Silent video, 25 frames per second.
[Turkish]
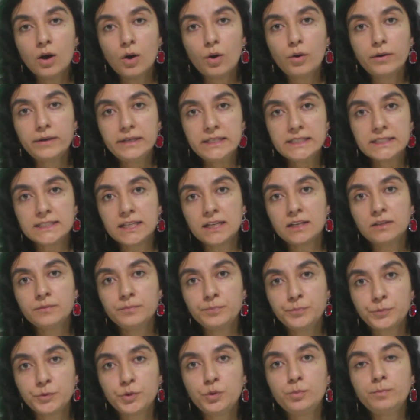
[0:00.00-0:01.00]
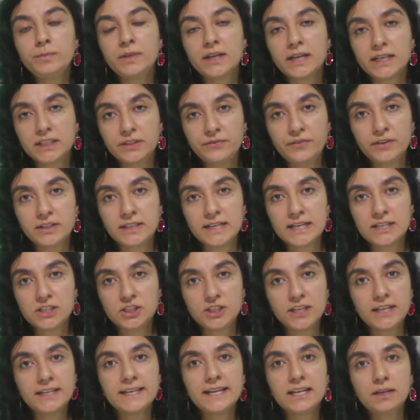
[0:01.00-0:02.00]
o insanın tüm negatif
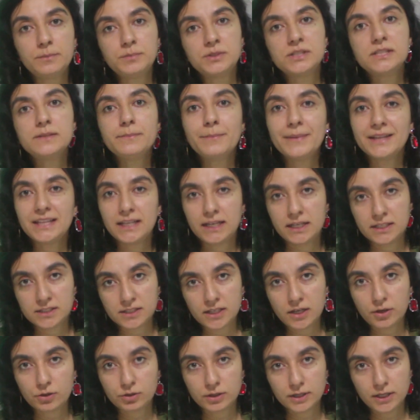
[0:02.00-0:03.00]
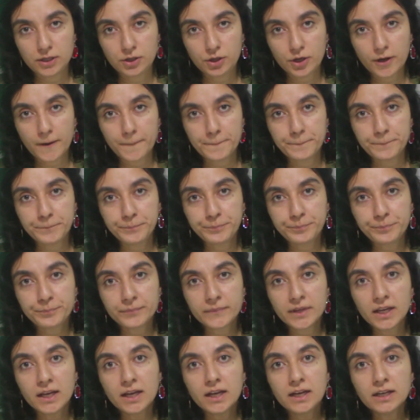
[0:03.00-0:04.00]
enerjileri gelip sizin bedeninize yükleniyor.
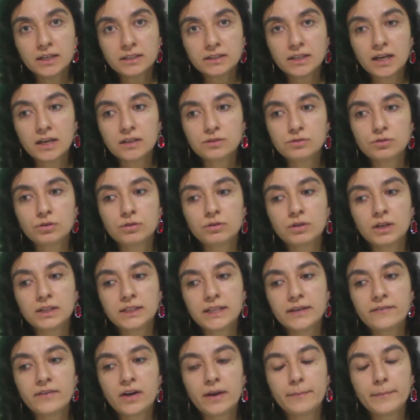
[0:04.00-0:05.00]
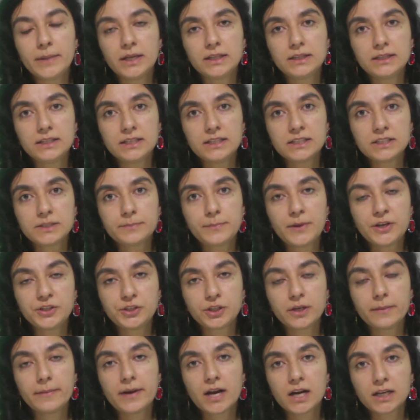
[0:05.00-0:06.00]
Daha sonra devam ettiniz.
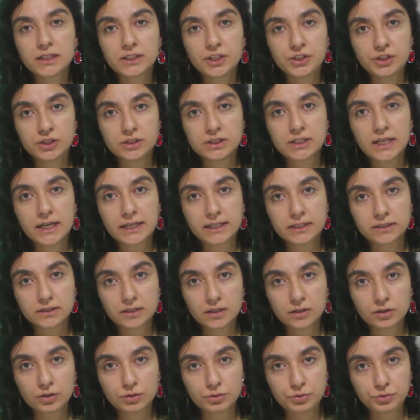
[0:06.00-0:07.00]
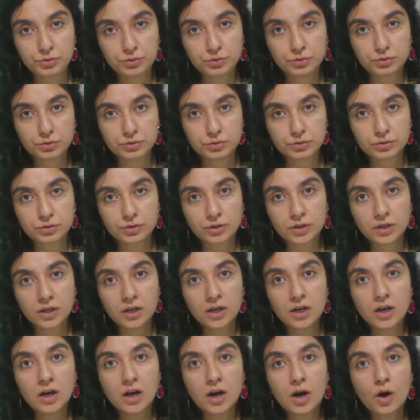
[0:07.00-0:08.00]
Başka bir arkadaşınız hakkında konuştunuz.
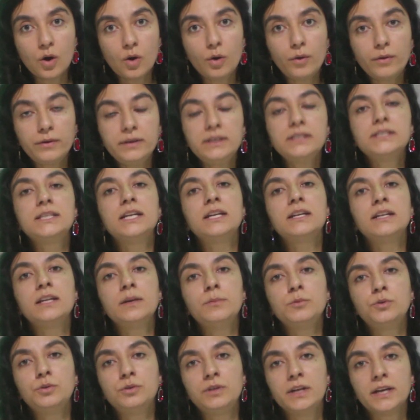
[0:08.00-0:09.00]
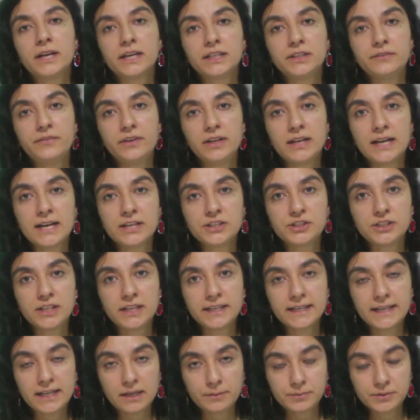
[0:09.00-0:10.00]
O insanın da bütün negatif
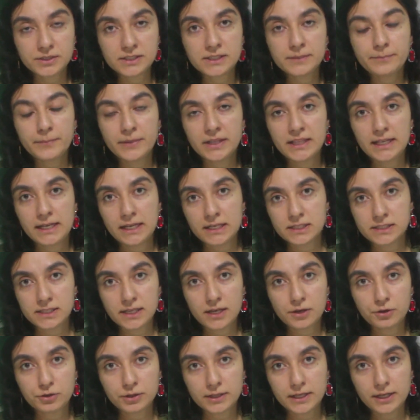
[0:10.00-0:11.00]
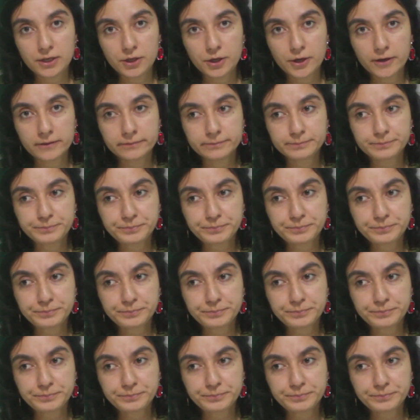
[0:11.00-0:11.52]
enerjileri gelip sizin bedeninize yükleniyor.